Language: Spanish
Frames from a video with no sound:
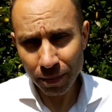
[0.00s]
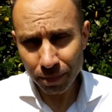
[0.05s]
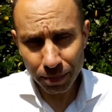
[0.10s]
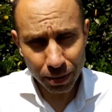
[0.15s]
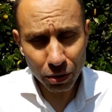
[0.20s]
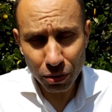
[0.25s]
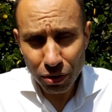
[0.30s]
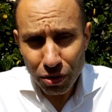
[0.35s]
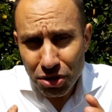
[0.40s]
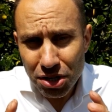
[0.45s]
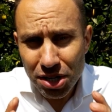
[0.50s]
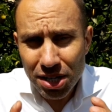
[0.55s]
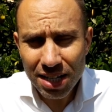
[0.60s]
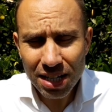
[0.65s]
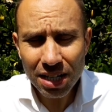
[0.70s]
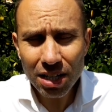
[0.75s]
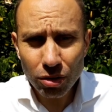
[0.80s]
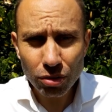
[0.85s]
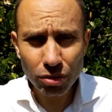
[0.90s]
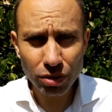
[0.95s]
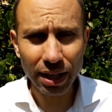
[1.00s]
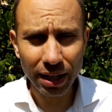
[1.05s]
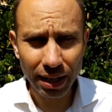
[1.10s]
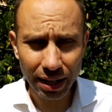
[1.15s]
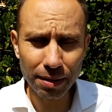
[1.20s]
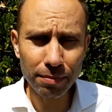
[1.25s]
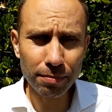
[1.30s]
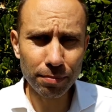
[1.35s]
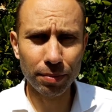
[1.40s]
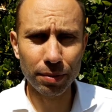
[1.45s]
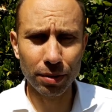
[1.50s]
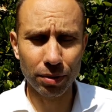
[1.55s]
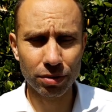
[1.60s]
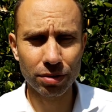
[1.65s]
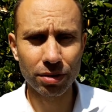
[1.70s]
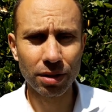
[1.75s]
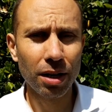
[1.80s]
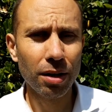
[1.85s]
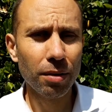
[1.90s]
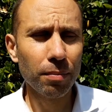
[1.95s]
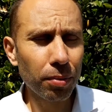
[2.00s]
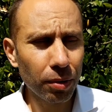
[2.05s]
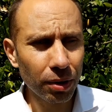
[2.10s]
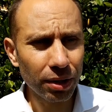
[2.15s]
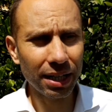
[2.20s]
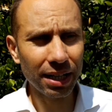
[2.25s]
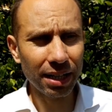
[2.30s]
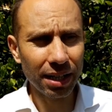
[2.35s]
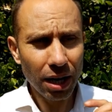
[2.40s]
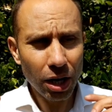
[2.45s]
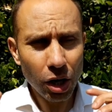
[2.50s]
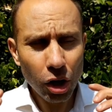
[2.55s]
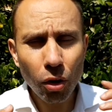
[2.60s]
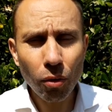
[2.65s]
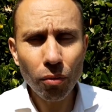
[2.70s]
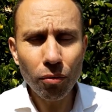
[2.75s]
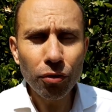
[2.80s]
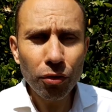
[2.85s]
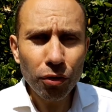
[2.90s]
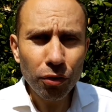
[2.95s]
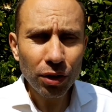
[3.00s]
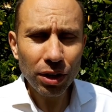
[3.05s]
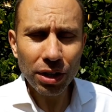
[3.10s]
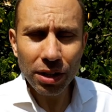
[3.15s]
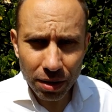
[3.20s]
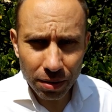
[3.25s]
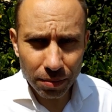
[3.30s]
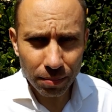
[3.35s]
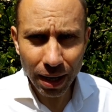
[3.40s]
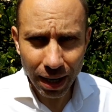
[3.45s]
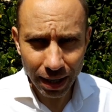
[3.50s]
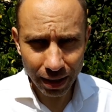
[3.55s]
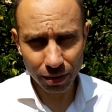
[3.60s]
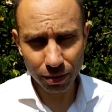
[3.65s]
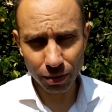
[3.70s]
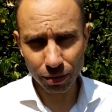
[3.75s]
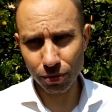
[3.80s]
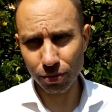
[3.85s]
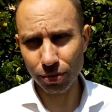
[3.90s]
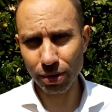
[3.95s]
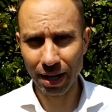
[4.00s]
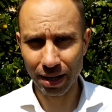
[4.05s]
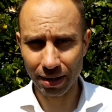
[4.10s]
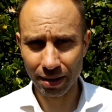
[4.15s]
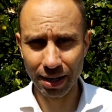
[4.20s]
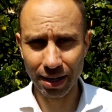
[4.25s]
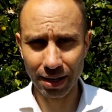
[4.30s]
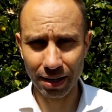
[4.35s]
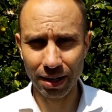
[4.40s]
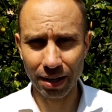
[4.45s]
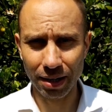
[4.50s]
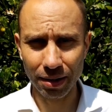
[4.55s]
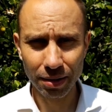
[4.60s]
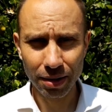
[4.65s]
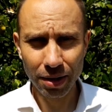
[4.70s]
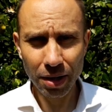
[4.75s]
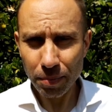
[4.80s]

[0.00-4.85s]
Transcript: Pero ni los ejemplos pueden confirmar una regla.